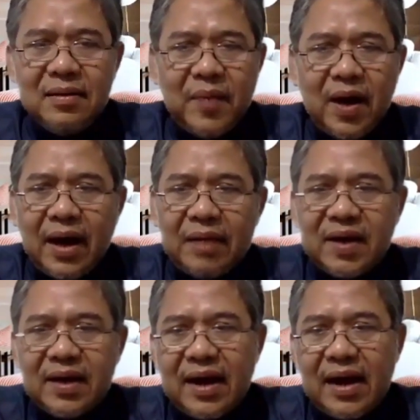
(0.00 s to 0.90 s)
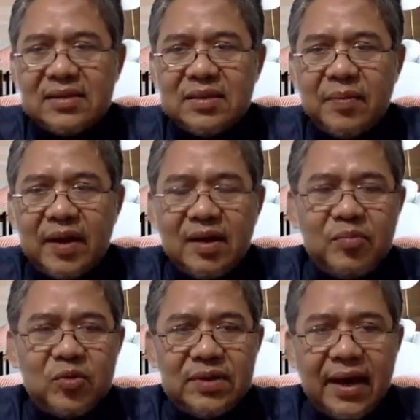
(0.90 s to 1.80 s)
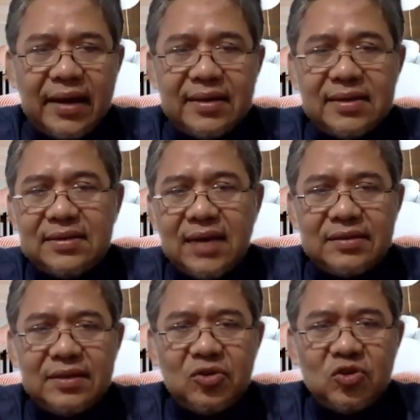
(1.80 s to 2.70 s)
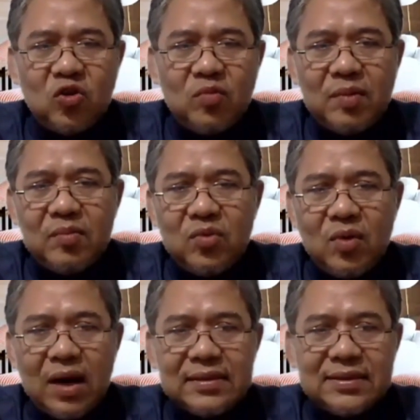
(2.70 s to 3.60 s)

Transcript: Bahkan mereka sebenarnya punya inisiasi untuk membuat